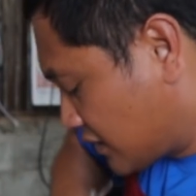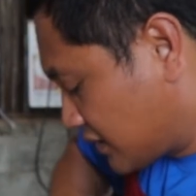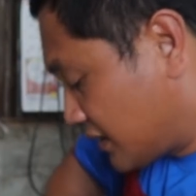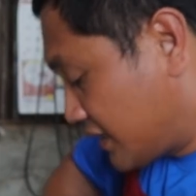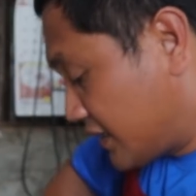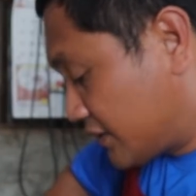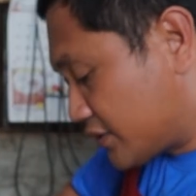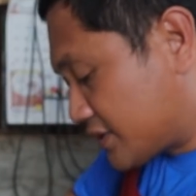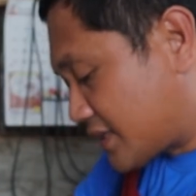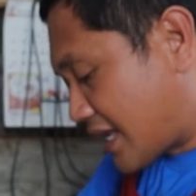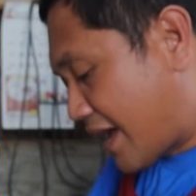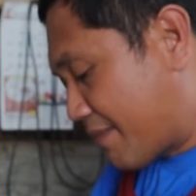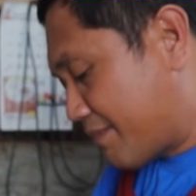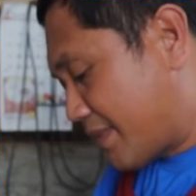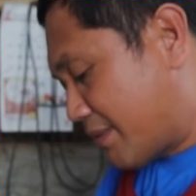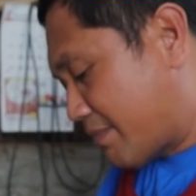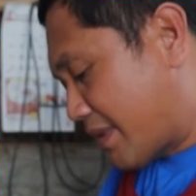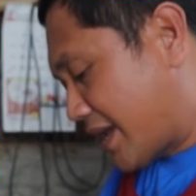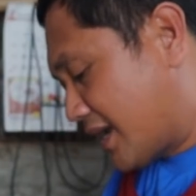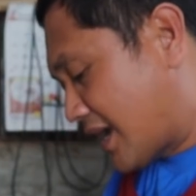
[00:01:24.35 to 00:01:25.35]
Dito sa
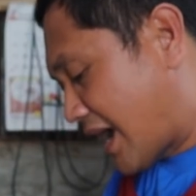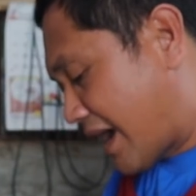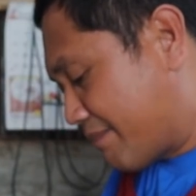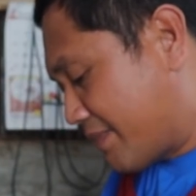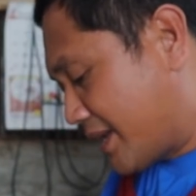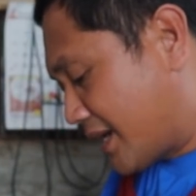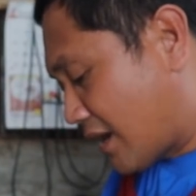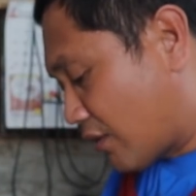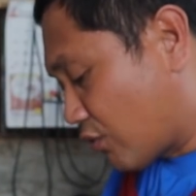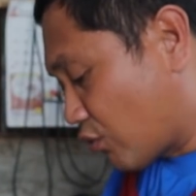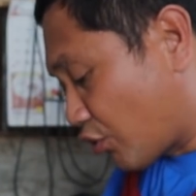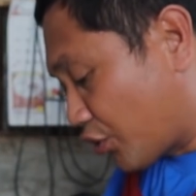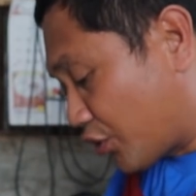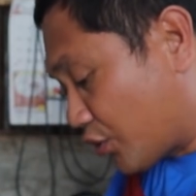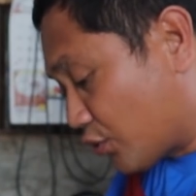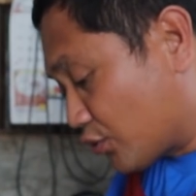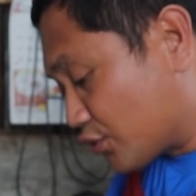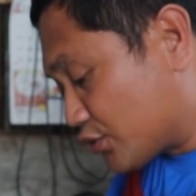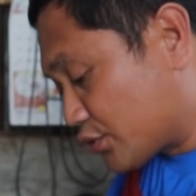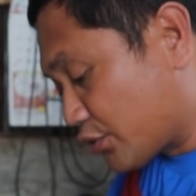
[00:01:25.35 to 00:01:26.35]
amin may gabi na
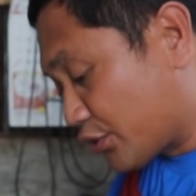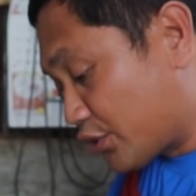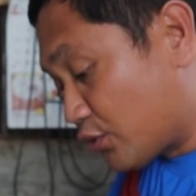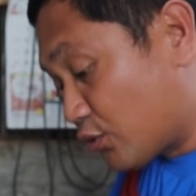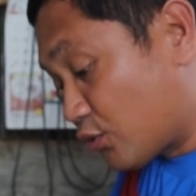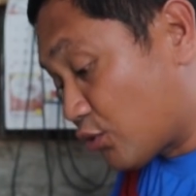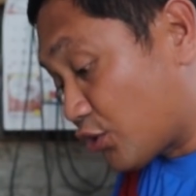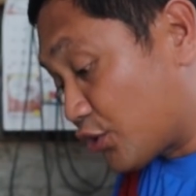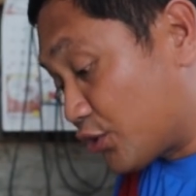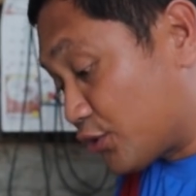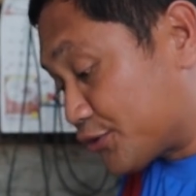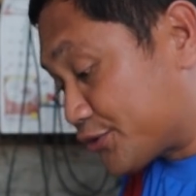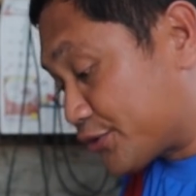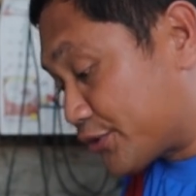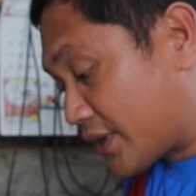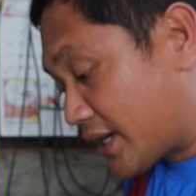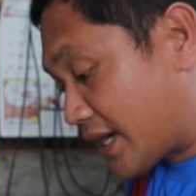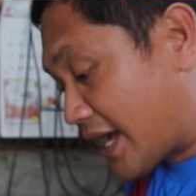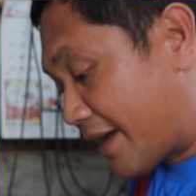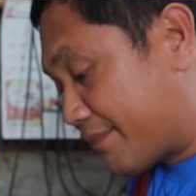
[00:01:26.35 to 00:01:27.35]
kuryoso. Yung kuryoso
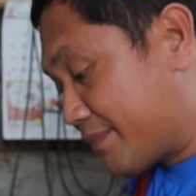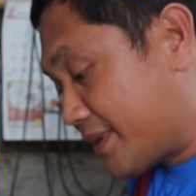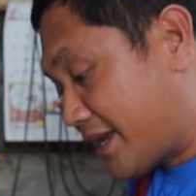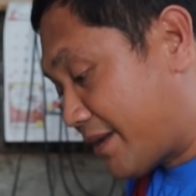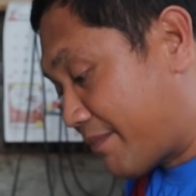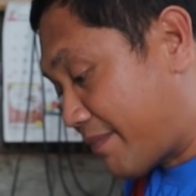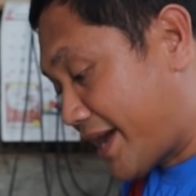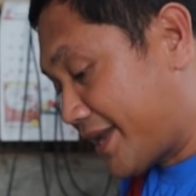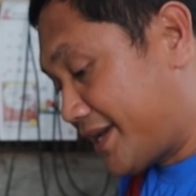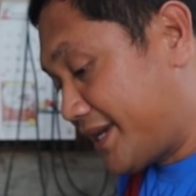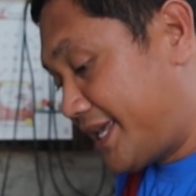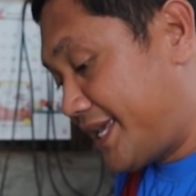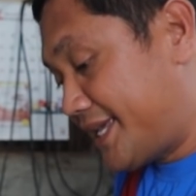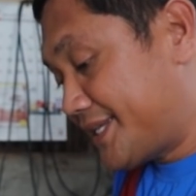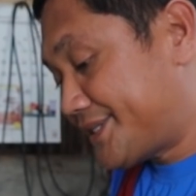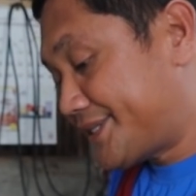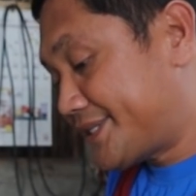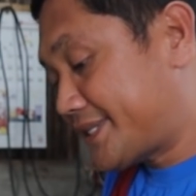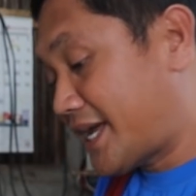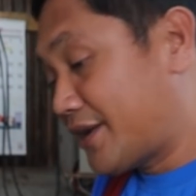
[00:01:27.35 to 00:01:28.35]
na gabi naman
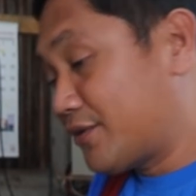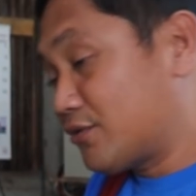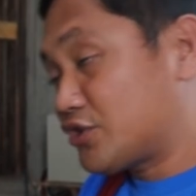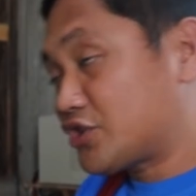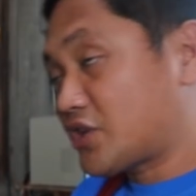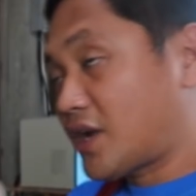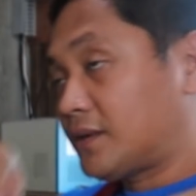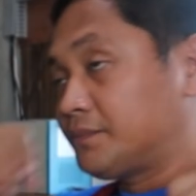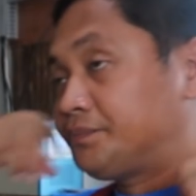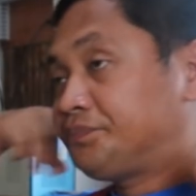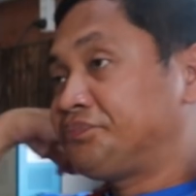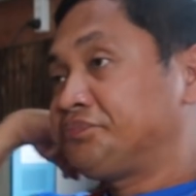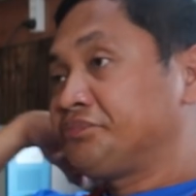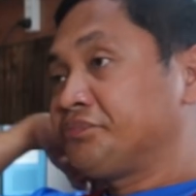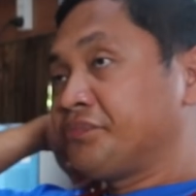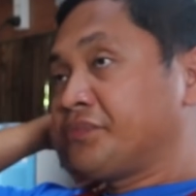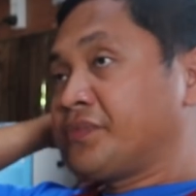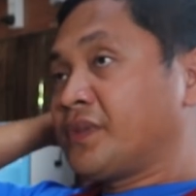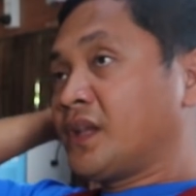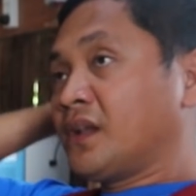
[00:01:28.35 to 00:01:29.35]
is ano siya?
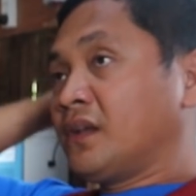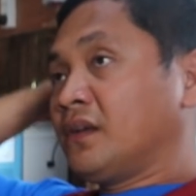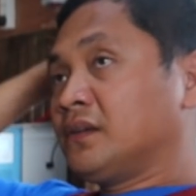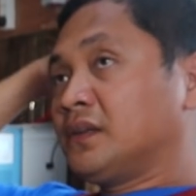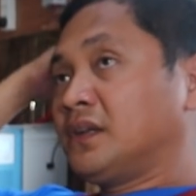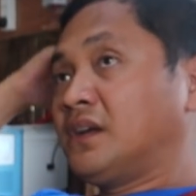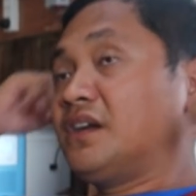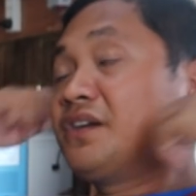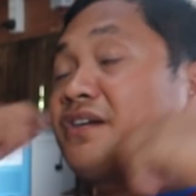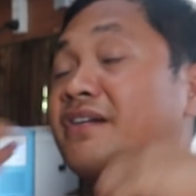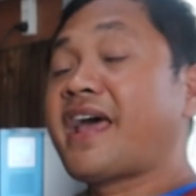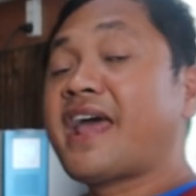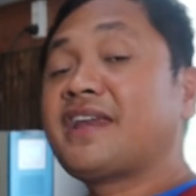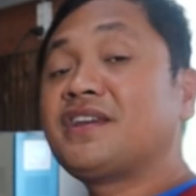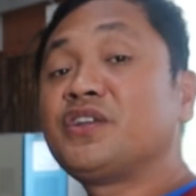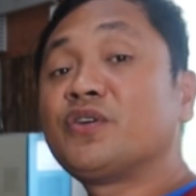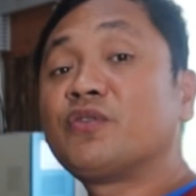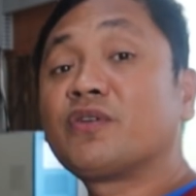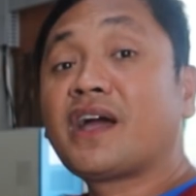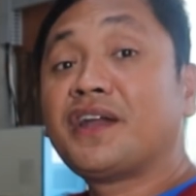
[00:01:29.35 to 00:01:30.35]

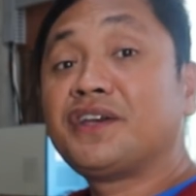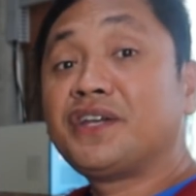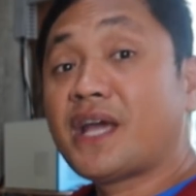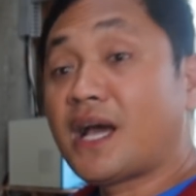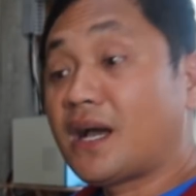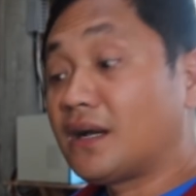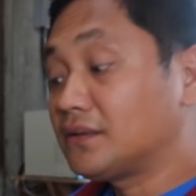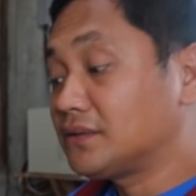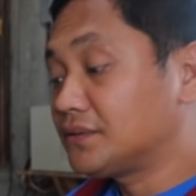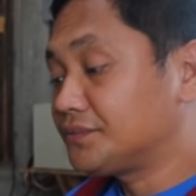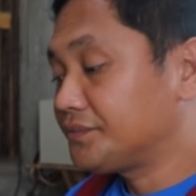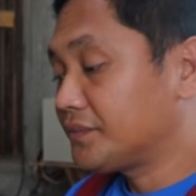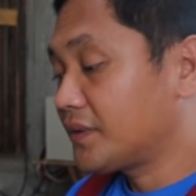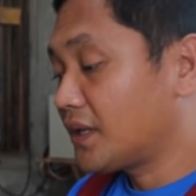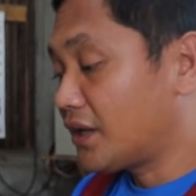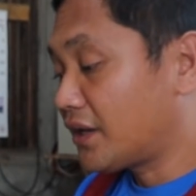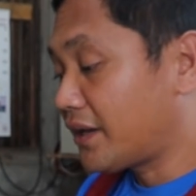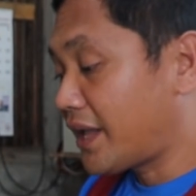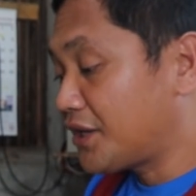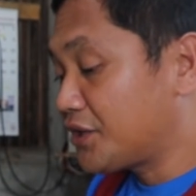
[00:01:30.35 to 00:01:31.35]
Red yung kanyang
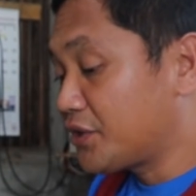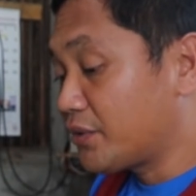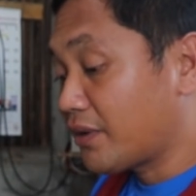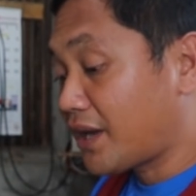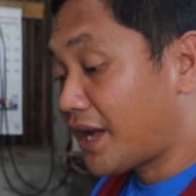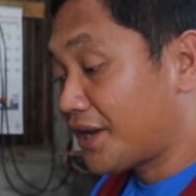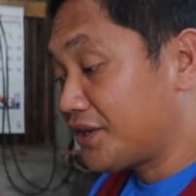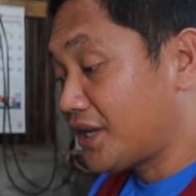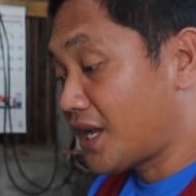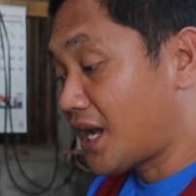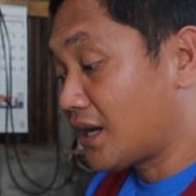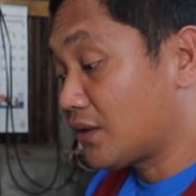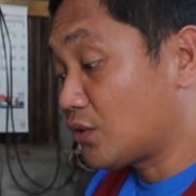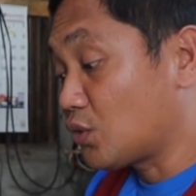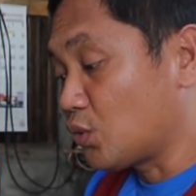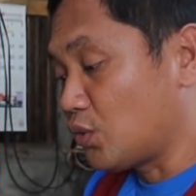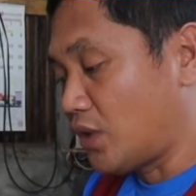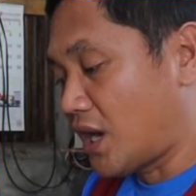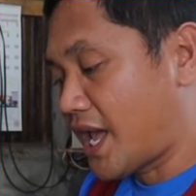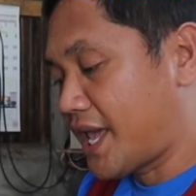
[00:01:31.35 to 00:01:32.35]
red yung kanyang
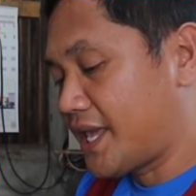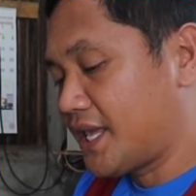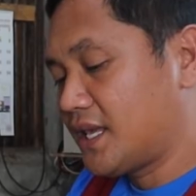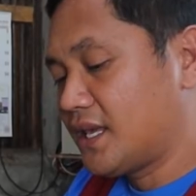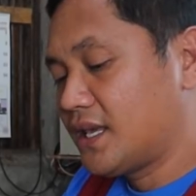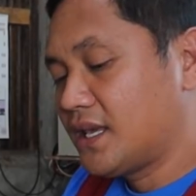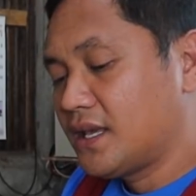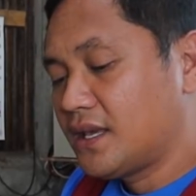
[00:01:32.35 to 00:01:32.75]
kulay.